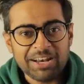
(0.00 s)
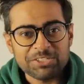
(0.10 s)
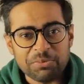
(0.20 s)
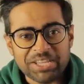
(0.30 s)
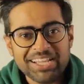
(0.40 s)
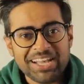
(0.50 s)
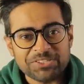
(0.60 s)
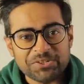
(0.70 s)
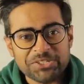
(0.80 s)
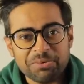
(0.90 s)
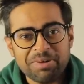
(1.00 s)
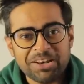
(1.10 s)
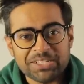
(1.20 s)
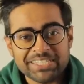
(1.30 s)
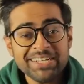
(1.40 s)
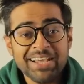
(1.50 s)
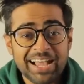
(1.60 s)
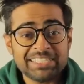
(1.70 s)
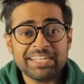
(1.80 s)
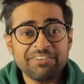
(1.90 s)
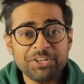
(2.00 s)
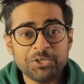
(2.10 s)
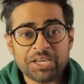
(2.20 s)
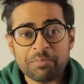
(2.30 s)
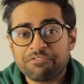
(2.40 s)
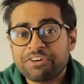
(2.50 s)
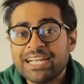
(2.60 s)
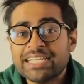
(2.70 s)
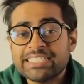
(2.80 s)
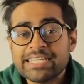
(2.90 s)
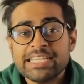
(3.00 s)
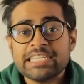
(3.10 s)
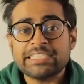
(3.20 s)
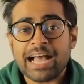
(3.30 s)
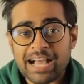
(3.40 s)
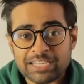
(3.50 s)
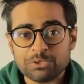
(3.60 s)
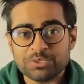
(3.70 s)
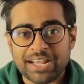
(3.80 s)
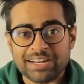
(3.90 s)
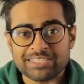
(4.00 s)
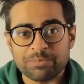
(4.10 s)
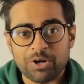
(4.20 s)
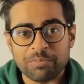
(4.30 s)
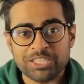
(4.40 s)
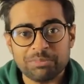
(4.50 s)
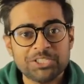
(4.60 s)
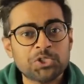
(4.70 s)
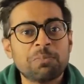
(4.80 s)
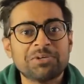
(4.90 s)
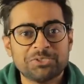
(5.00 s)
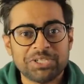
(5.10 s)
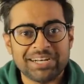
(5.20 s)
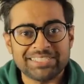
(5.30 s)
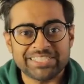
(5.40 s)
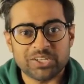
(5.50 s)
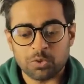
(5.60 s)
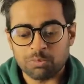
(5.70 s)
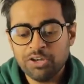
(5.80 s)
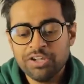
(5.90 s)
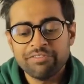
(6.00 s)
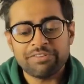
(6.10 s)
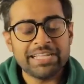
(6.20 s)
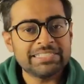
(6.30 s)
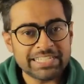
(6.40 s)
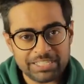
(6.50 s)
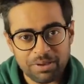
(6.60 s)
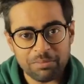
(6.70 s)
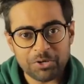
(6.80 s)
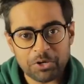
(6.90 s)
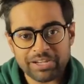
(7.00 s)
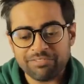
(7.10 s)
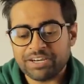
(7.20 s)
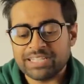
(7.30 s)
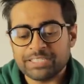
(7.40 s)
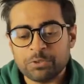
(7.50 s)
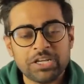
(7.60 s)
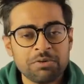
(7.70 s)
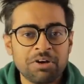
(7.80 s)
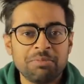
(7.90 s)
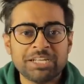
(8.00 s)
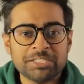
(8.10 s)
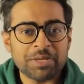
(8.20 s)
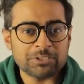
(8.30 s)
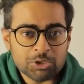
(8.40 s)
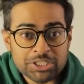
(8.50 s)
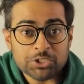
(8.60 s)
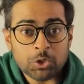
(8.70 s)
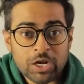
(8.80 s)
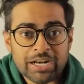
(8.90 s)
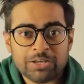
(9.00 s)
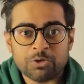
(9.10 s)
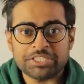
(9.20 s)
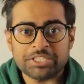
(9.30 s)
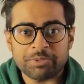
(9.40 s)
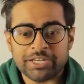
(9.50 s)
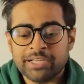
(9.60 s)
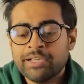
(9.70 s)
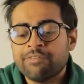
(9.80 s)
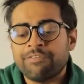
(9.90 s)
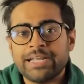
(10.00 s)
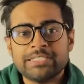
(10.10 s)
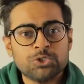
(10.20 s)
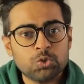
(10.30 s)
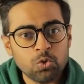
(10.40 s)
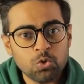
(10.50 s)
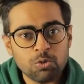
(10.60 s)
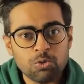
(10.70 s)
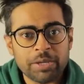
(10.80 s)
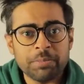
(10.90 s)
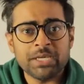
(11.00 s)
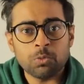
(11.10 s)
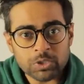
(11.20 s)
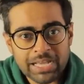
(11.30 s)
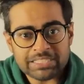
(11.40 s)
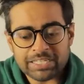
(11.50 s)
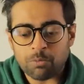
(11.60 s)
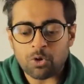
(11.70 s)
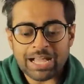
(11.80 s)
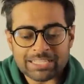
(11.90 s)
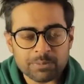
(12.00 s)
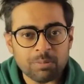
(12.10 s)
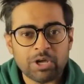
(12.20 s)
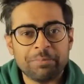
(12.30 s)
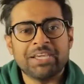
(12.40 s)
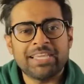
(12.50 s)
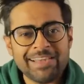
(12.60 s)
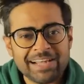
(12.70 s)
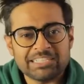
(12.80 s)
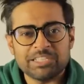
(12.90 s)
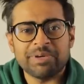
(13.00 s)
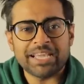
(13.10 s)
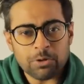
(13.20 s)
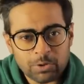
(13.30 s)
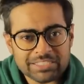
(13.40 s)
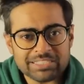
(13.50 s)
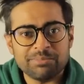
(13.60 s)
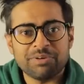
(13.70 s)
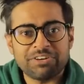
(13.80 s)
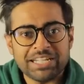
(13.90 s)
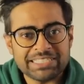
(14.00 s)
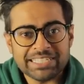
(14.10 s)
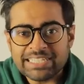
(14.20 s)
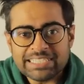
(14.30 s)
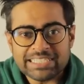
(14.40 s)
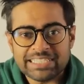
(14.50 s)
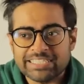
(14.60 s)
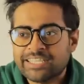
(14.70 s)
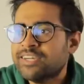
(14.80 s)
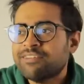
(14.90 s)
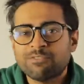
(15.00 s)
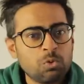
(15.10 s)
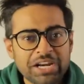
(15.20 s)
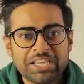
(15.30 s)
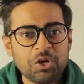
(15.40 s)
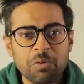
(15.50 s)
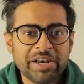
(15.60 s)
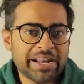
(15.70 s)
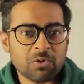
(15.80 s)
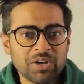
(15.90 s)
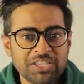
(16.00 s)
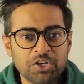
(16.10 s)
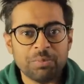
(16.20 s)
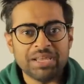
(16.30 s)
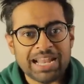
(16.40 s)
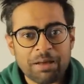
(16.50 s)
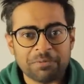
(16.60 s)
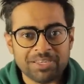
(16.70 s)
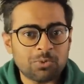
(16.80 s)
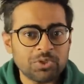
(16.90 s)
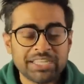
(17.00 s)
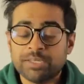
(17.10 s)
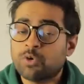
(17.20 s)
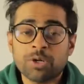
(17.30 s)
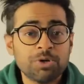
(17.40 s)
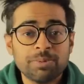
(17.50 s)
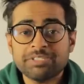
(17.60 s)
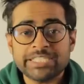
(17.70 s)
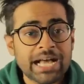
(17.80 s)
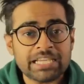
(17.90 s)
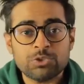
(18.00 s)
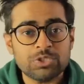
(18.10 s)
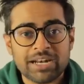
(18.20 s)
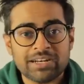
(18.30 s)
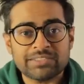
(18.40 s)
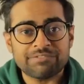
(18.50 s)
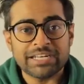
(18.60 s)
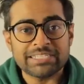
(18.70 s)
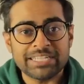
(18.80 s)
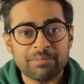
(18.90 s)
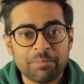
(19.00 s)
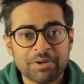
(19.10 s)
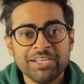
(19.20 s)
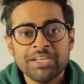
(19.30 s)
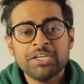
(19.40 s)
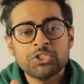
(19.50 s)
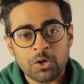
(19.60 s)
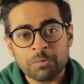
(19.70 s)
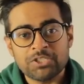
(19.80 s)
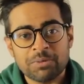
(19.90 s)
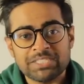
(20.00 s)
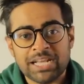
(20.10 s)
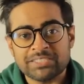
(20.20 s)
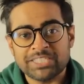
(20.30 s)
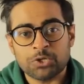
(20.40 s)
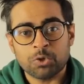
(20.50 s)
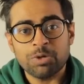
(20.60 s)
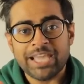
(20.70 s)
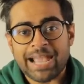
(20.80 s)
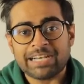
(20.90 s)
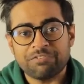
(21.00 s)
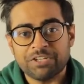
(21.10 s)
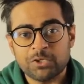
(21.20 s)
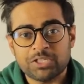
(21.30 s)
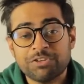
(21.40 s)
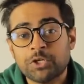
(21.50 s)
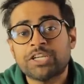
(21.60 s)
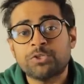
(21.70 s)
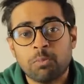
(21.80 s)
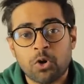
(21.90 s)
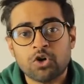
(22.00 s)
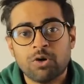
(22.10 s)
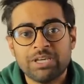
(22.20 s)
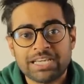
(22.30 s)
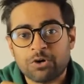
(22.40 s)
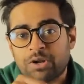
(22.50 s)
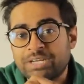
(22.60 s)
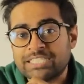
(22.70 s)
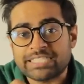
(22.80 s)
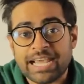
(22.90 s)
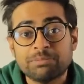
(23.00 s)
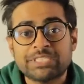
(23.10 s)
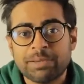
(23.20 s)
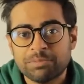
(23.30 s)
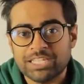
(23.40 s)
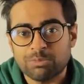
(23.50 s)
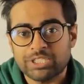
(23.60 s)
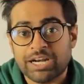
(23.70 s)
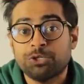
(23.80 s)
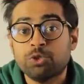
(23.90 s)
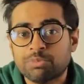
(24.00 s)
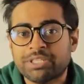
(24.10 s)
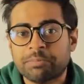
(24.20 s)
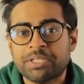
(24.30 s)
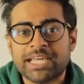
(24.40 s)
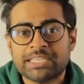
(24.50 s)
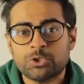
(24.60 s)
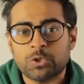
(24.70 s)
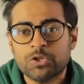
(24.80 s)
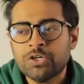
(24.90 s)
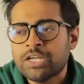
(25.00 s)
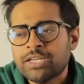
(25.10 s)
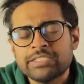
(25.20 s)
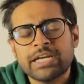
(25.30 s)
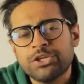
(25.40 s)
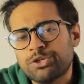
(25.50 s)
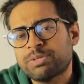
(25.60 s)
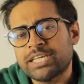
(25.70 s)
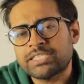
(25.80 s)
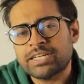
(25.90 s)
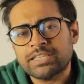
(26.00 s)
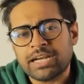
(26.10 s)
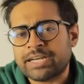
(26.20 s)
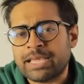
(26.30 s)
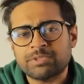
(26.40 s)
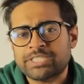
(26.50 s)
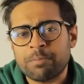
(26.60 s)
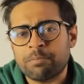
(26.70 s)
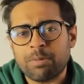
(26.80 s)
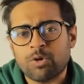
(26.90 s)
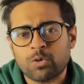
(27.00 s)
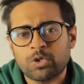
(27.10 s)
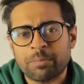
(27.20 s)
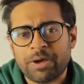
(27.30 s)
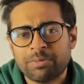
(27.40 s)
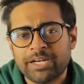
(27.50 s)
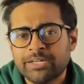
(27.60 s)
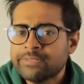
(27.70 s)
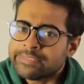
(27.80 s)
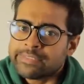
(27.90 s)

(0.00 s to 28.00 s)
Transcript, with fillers: হ্যালো সবাইকে আশা করি সবাই ভালো আছেন আজকের এই ভিডিওতে আমরা ফ্রিল্যান্সিং নিয়ে যা কিছু জানার আছে পুরো পৃথিবীতে সব কিছু জানার চেষ্টা করব ফ্রিল্যান্সিং কিভাবে করে ফ্রিল্যান্সিং করে কিভাবে মাসে পাঁচ দশ হাজার ডলার আয় করা যেতে পারে ফ্রিল্যান্সিং শুরু করবো কেমনে কোথায় যাব কাজ পাবো কেমনে কে কাজ দিবে কেন কাজ দিবে ফ্রিল্যান্সিং কী জিনিস করে কি হবে না করলে কি হবে লাভ কি ক্ষতি কি মোটামুটিভাবে যা কিছু জানার আছে ফ্রিল্যান্সিংয়ের ব্যাপারে সব কিছু আমরা জানার চেষ্টা করবো এই একটা ভিডিওতে ভিডিওটা একটু বড় হবে এই কারণে আমি নিচে টাইম স্ট্যাম্প দিয়ে দেবো যারা ইউটিউবে দেখবেন তাদের জন্য যারা ইউটিউবে দেখছেন না তারা টাইম স্ট্যাম্প ব্যবহার করতে পারবেন না